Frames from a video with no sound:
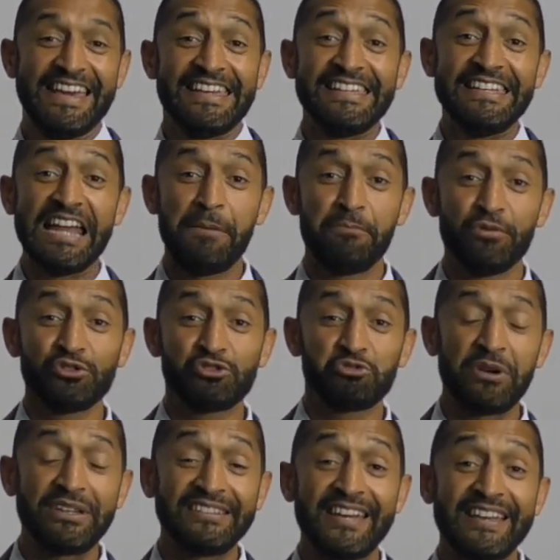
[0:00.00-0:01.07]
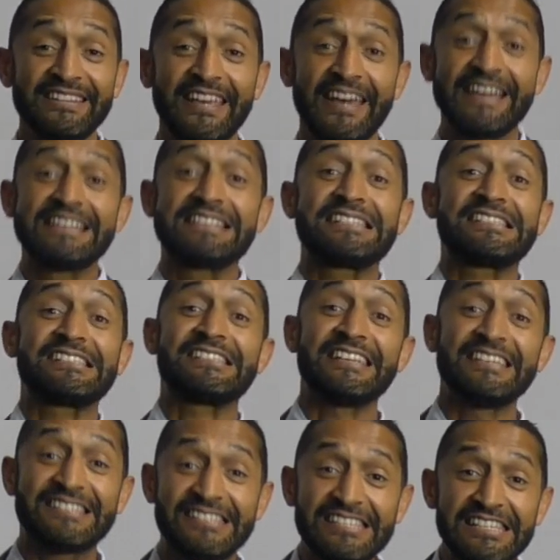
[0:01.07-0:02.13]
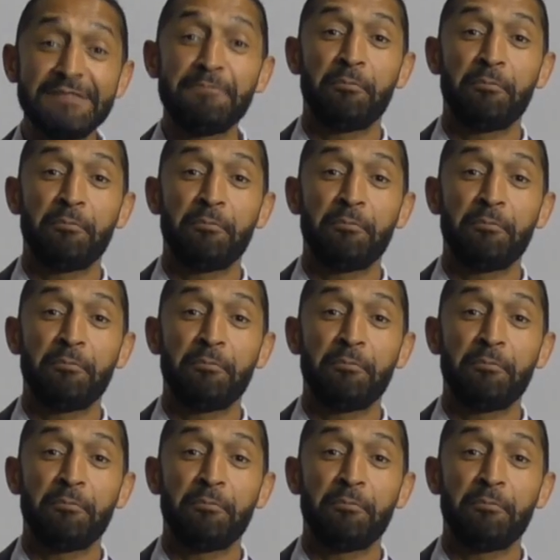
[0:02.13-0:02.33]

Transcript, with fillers: il a besoin d'être saisi